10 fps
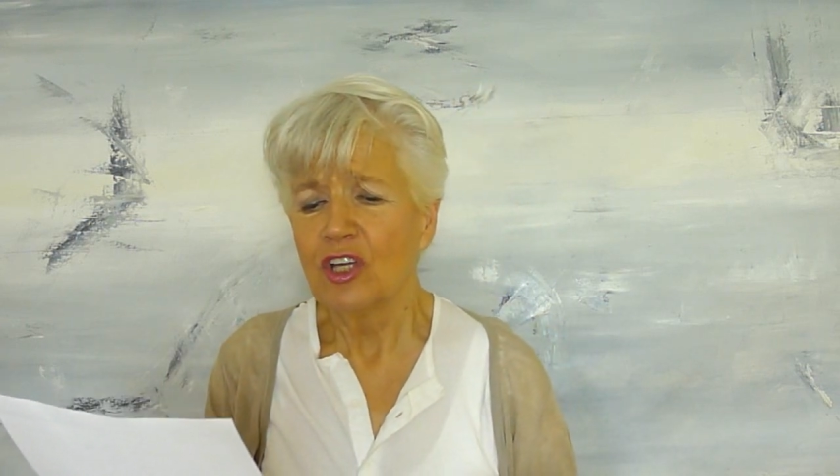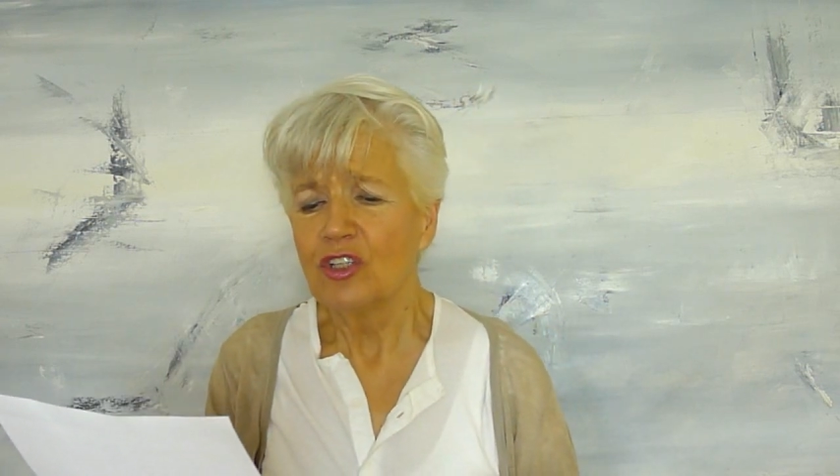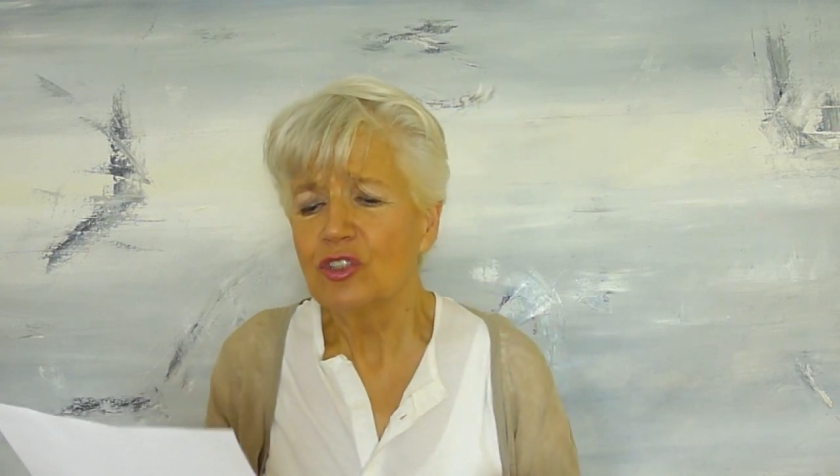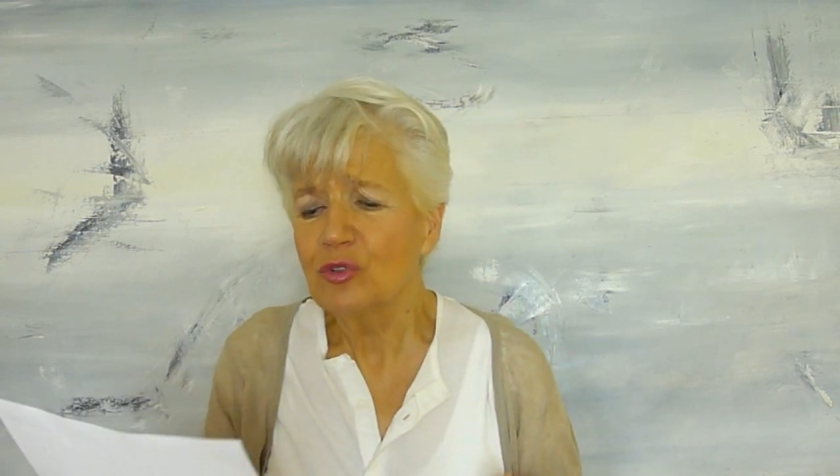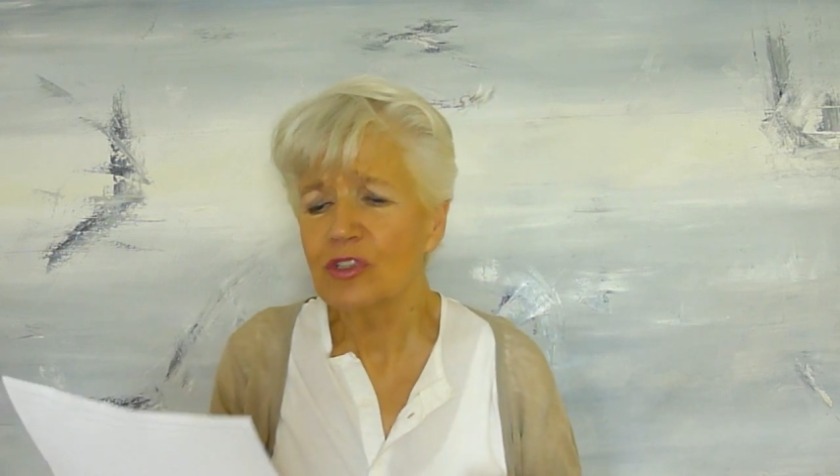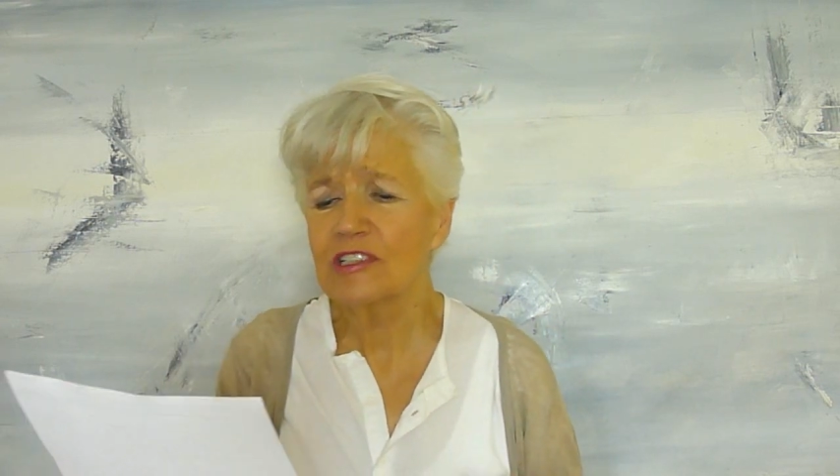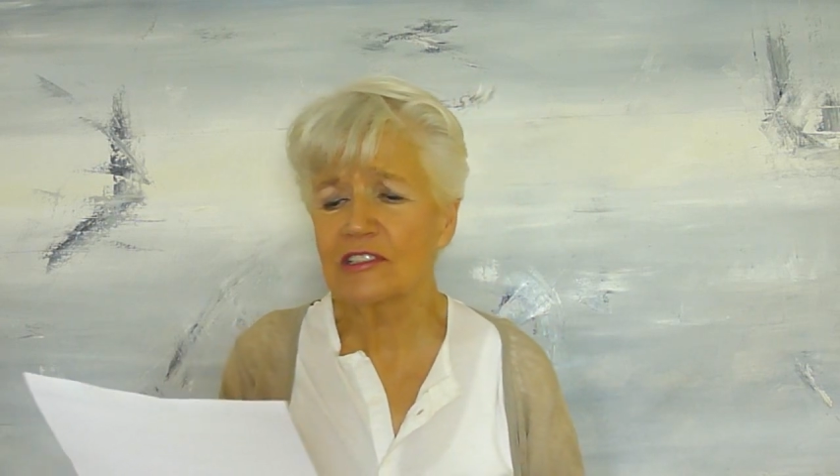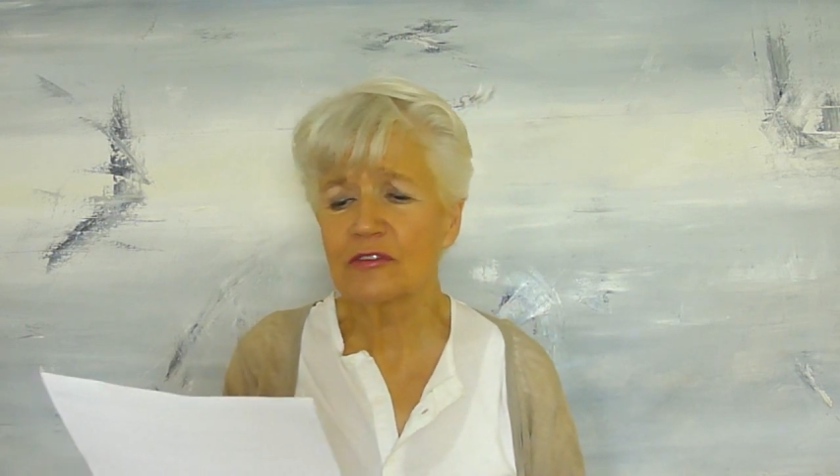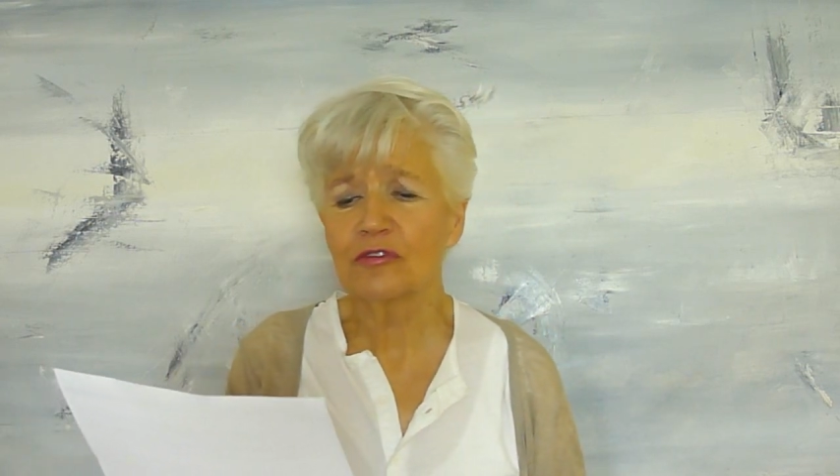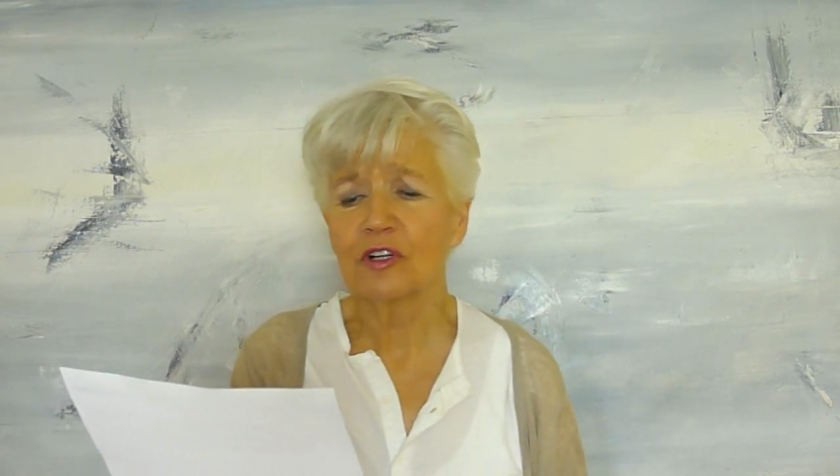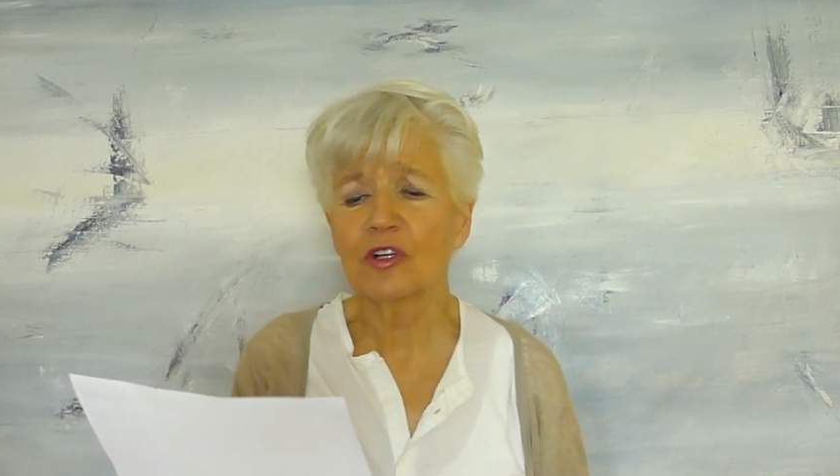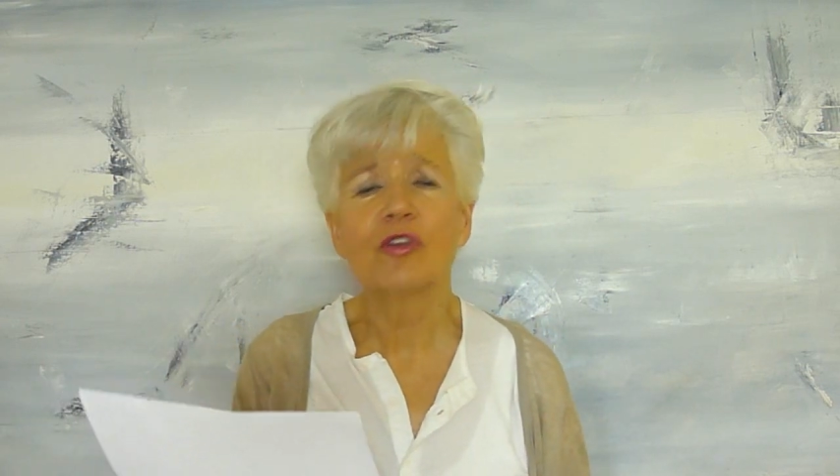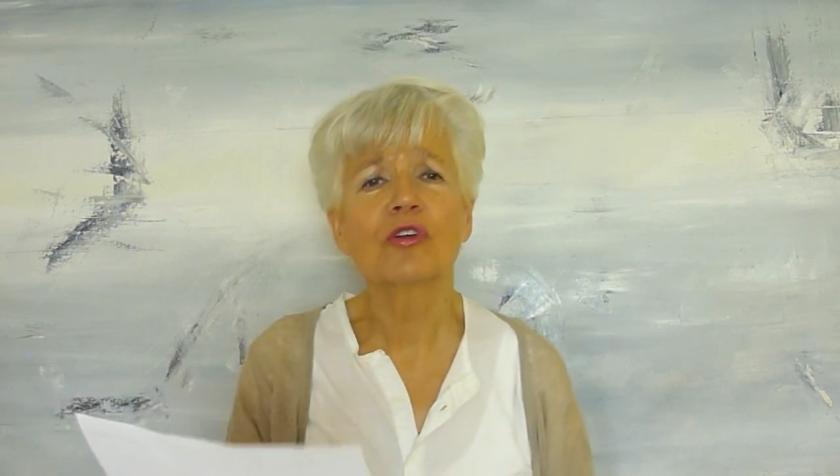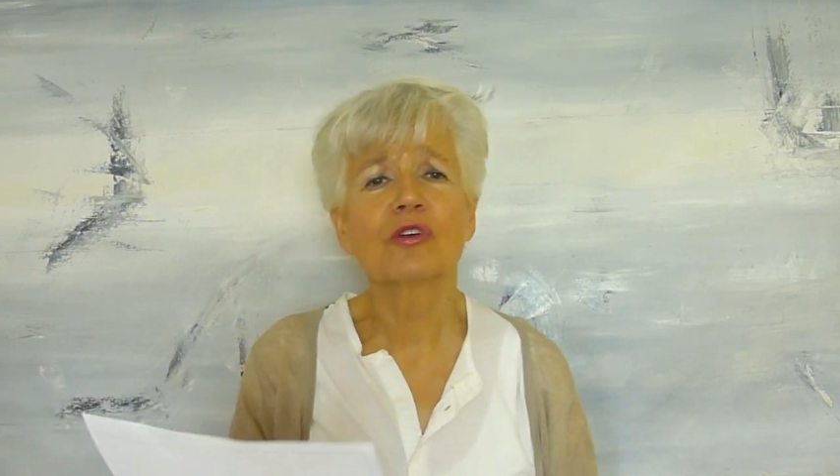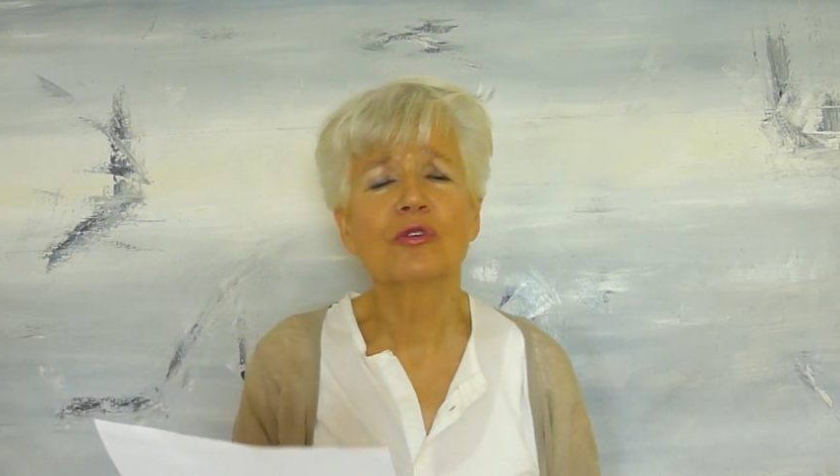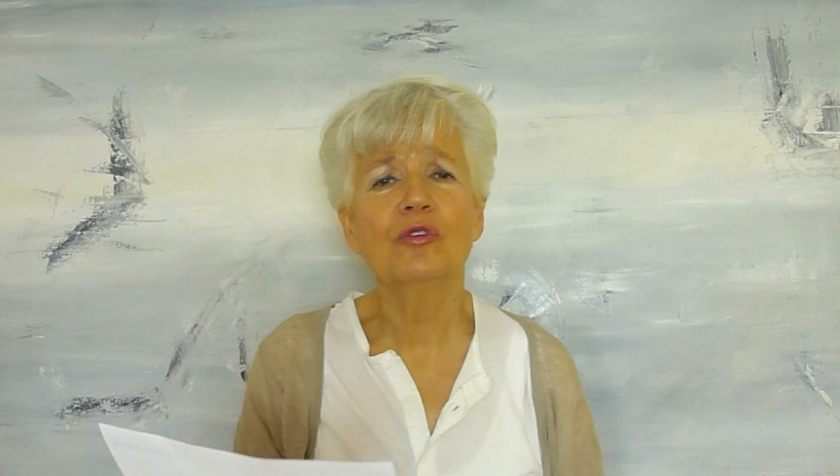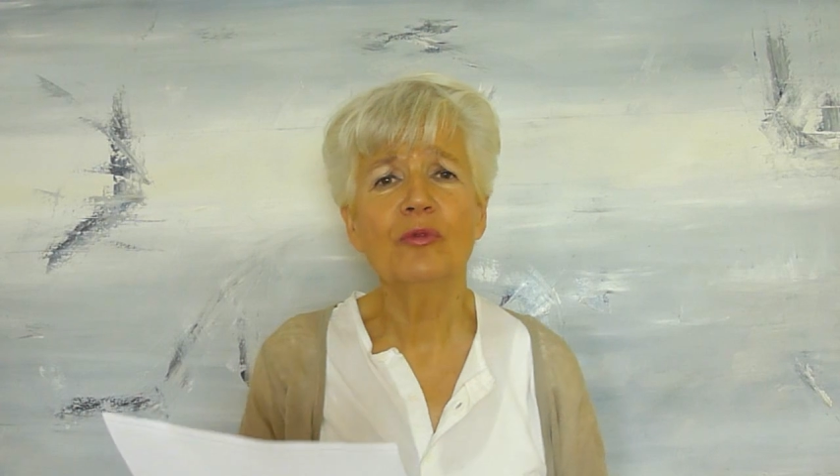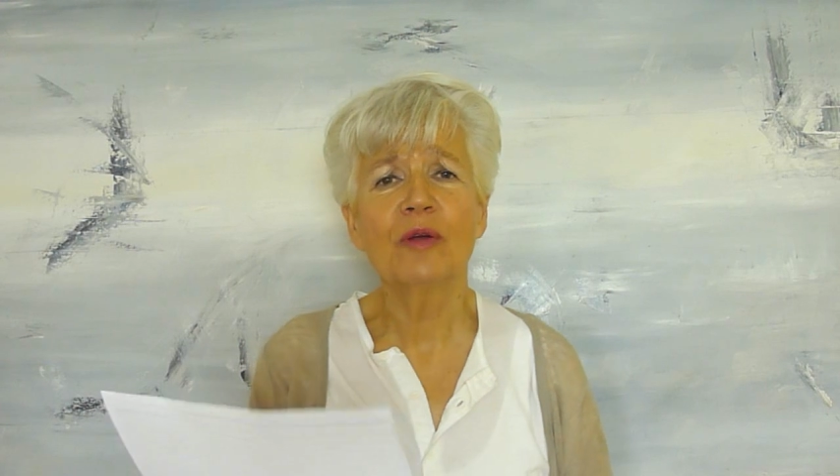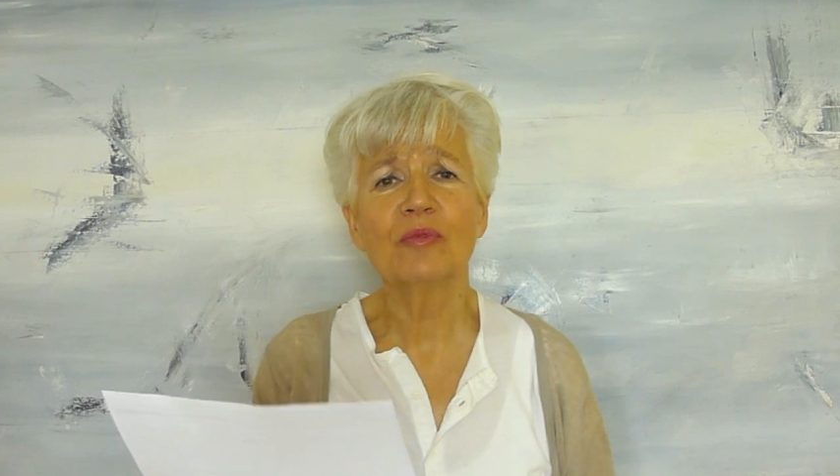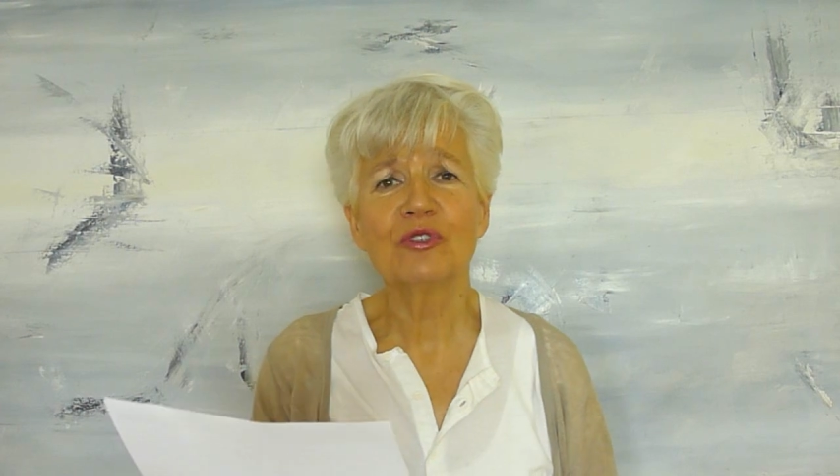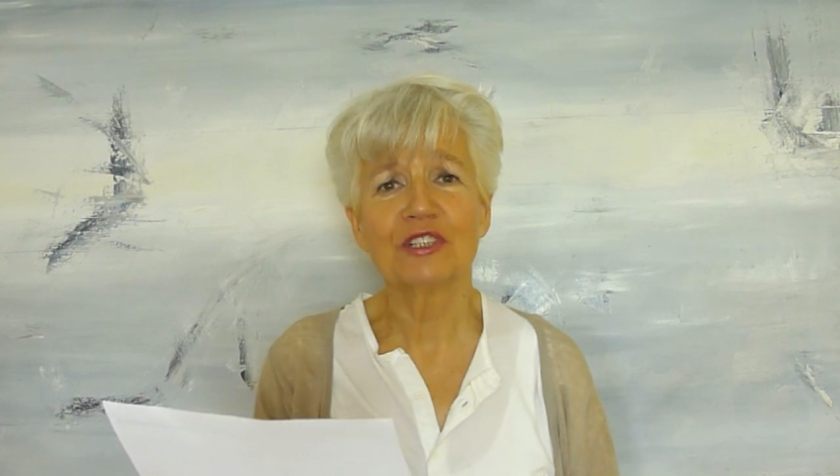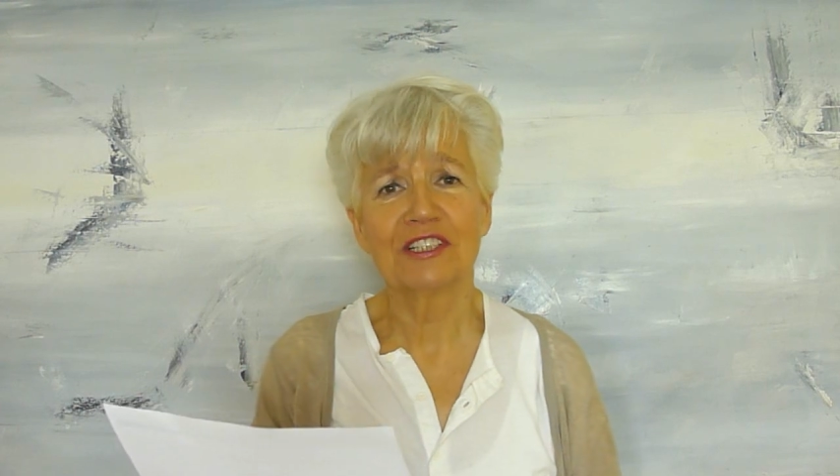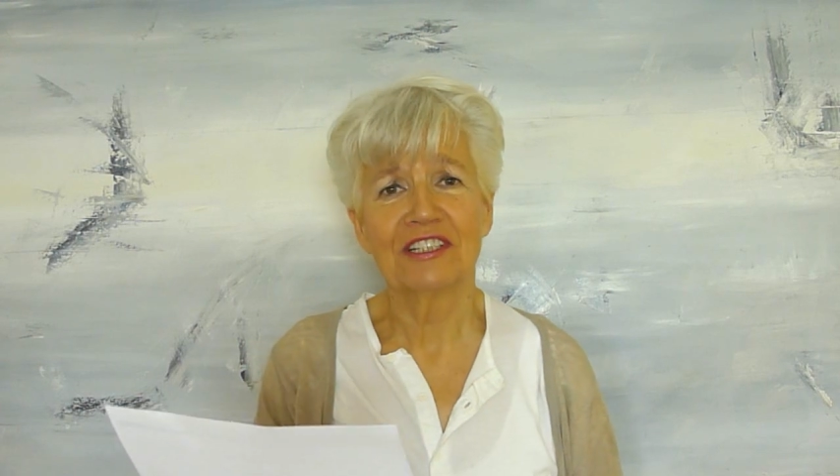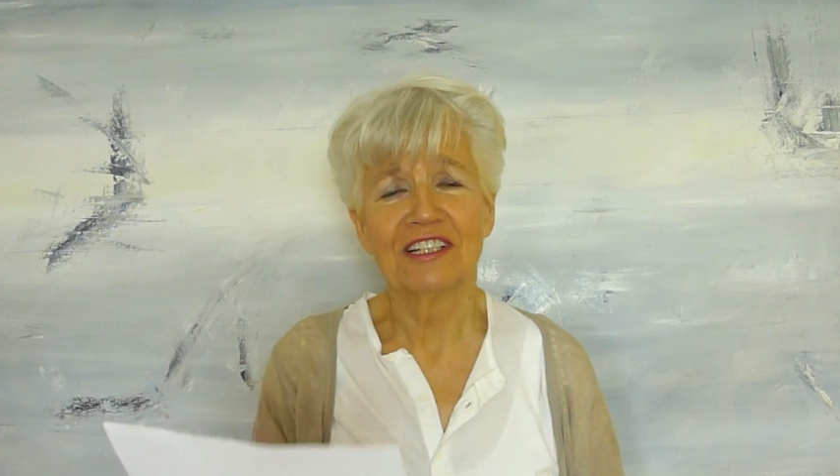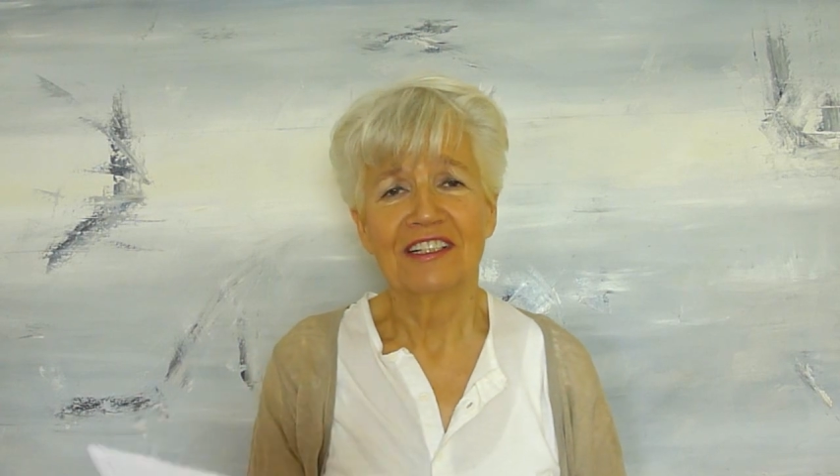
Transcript: juchzend vor Glück, übermütig